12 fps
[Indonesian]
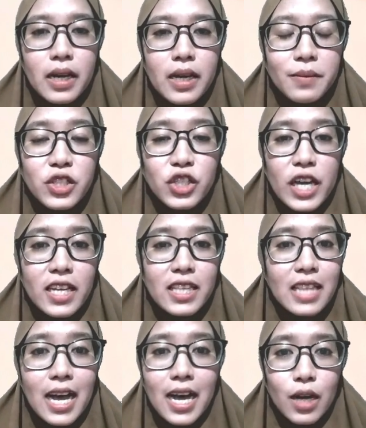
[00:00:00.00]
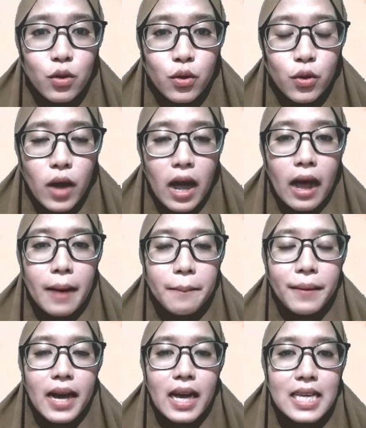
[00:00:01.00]
e, mencari tahu
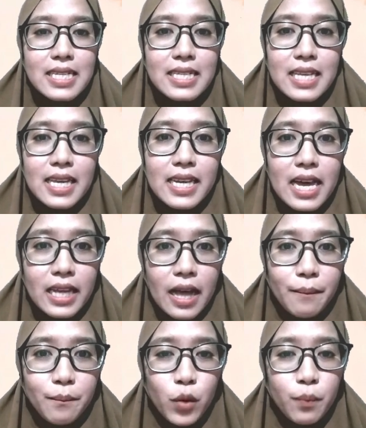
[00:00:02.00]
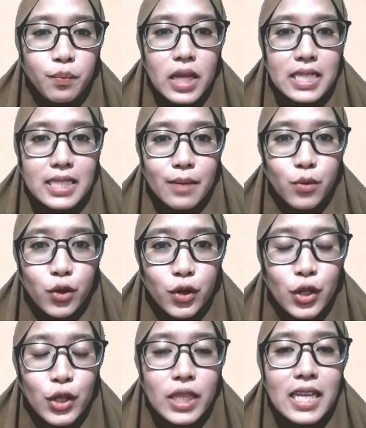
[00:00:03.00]
apa isi dari amplop tersebut,
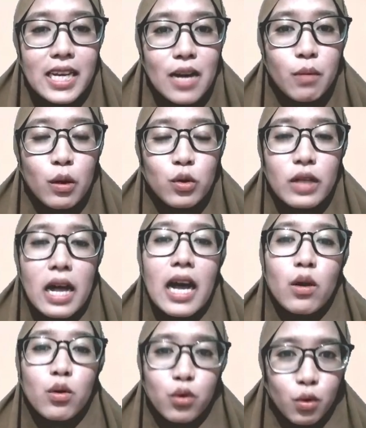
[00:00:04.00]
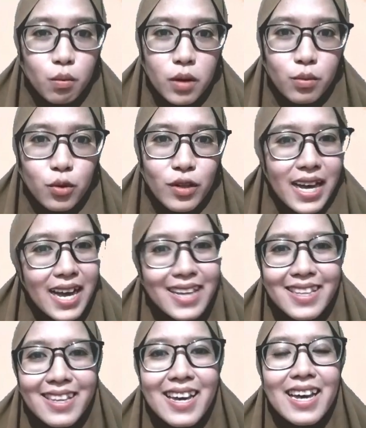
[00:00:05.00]
tidak berusaha untuk
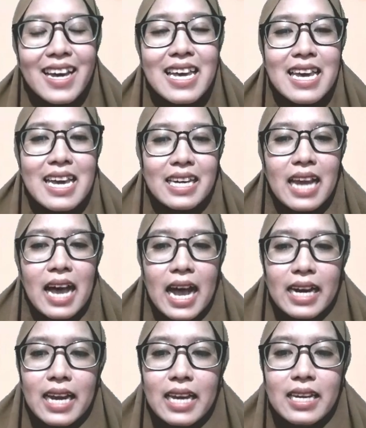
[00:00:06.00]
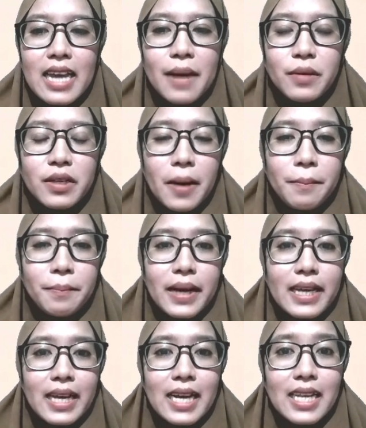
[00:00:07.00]
membukanya, Nah, Ananda
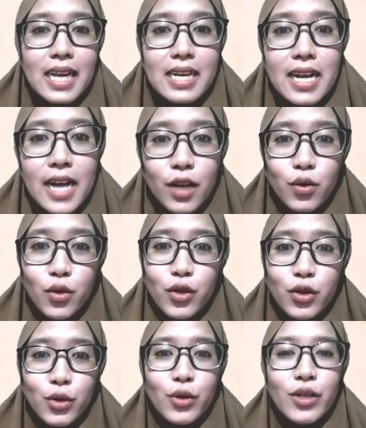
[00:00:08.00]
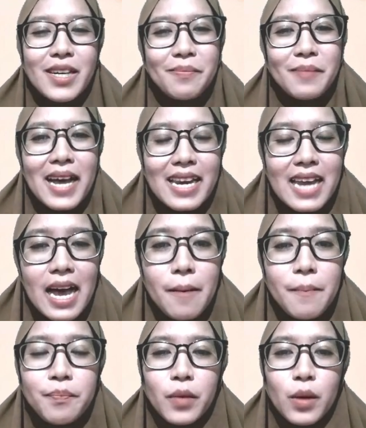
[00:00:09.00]
menyampaikannya dengan utuh kepada
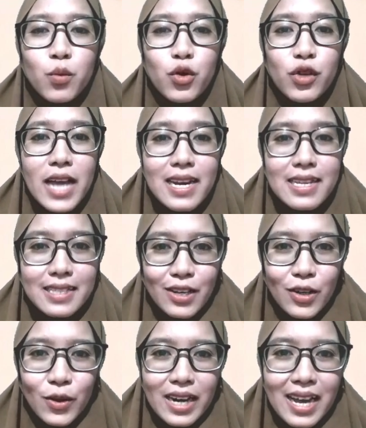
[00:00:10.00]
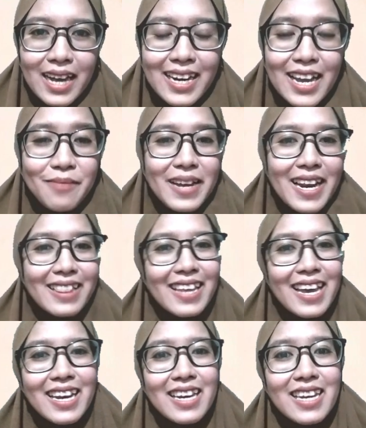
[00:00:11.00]
Bunda di sekolah. Nah,
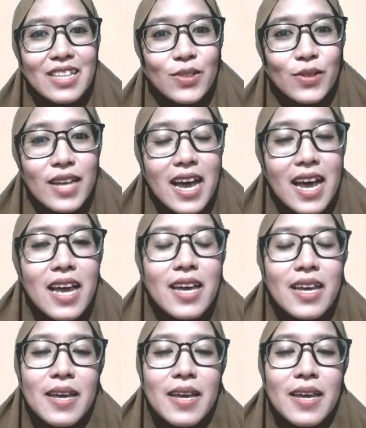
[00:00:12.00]
berarti Ananda sudah